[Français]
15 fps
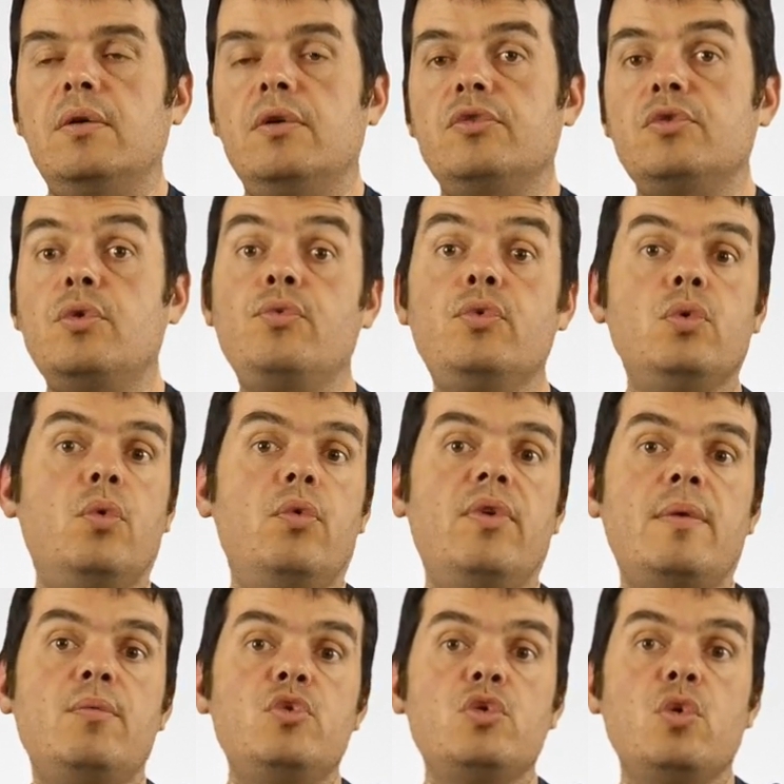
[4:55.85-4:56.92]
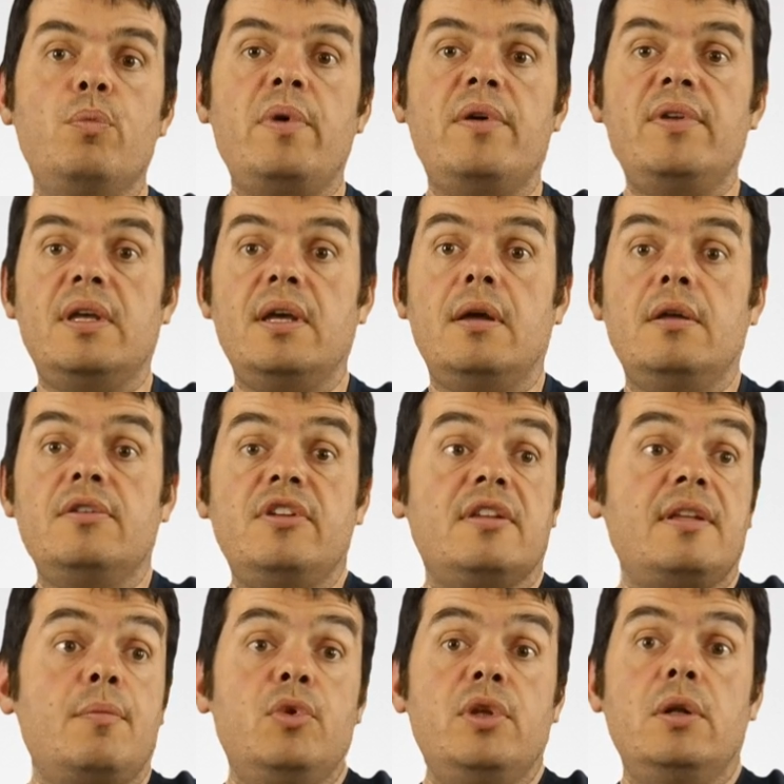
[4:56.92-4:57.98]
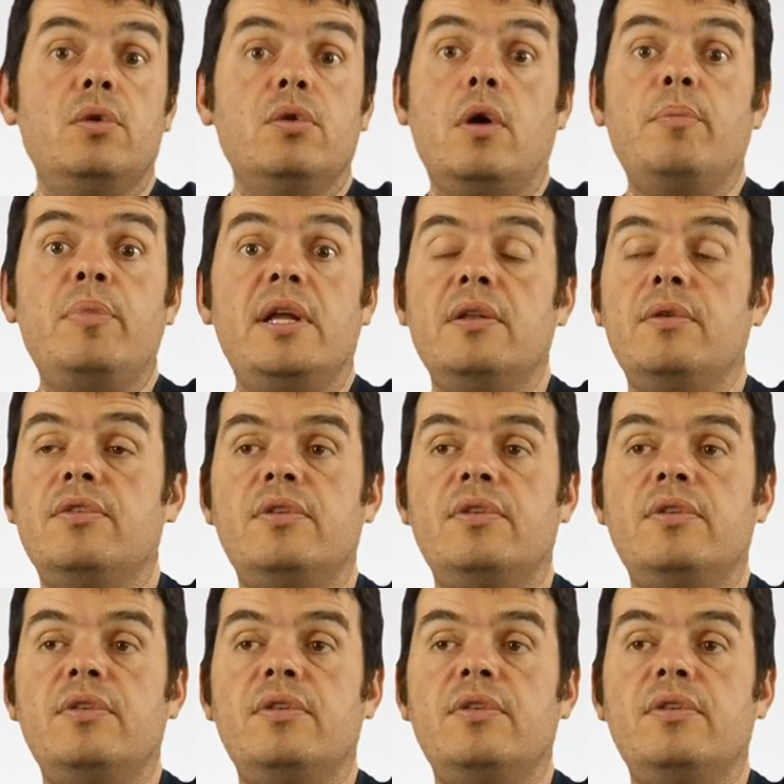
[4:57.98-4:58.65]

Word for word: euh, ce que vous trouvez amusant ou pas avec un certain modèle de remplette,